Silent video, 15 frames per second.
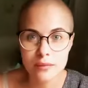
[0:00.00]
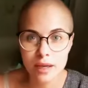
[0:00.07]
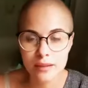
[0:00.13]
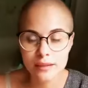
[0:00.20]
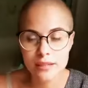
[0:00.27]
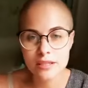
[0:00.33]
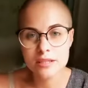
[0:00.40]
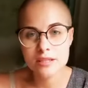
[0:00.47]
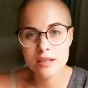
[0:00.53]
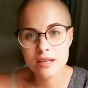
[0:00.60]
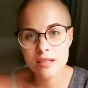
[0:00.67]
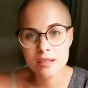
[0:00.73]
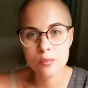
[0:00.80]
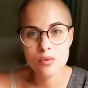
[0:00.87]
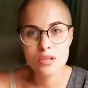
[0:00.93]
Относиться к
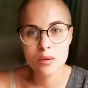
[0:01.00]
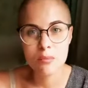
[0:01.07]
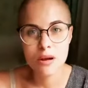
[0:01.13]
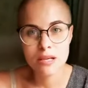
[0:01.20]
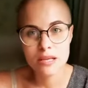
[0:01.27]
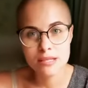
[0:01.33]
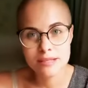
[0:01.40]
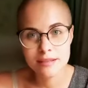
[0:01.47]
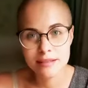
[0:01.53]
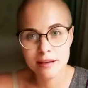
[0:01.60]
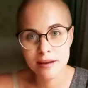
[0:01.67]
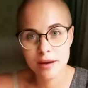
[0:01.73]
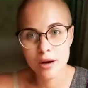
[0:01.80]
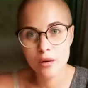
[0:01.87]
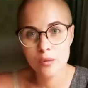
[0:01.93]
этому не
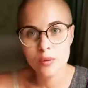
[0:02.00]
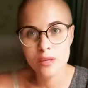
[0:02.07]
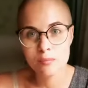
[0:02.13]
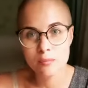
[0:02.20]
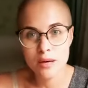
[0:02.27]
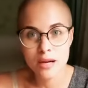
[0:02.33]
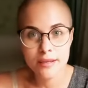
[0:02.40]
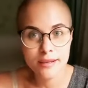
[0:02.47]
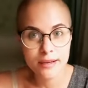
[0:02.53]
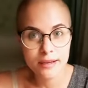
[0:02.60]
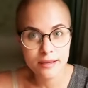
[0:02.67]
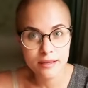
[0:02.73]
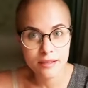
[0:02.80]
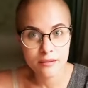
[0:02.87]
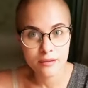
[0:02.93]
болезненно, а уметь правильно
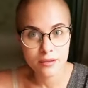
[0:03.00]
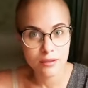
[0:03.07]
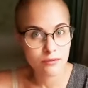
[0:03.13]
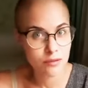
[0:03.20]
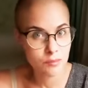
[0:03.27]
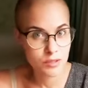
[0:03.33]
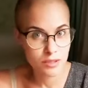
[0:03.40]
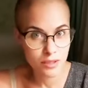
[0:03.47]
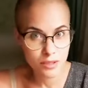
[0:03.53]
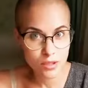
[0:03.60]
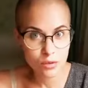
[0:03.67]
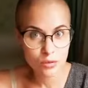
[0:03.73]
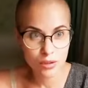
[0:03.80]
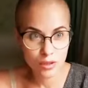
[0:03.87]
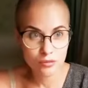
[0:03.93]
реагировать. Вы представляете,
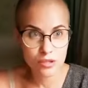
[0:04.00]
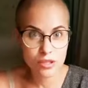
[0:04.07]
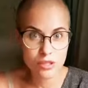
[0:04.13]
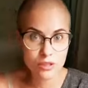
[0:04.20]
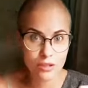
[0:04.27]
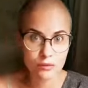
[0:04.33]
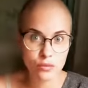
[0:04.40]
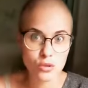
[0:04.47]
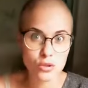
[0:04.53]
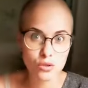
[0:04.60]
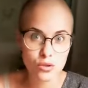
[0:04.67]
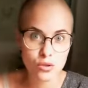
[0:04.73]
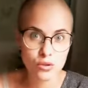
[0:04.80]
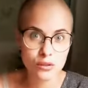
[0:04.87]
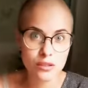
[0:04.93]
сколько в жизни его
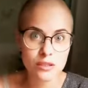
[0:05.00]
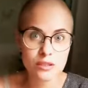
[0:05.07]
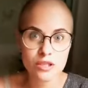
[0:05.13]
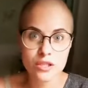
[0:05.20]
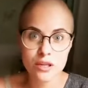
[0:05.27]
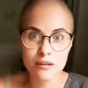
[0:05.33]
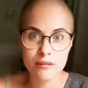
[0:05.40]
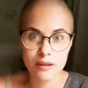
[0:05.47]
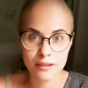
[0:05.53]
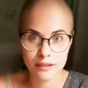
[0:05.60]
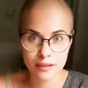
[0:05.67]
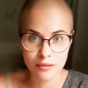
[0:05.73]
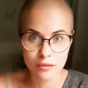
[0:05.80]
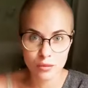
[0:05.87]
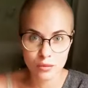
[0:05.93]
еще ждет разочарование
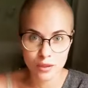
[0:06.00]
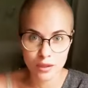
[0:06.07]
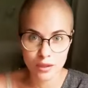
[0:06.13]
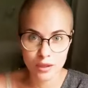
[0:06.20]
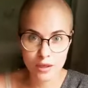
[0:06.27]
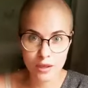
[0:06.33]
да, в людях?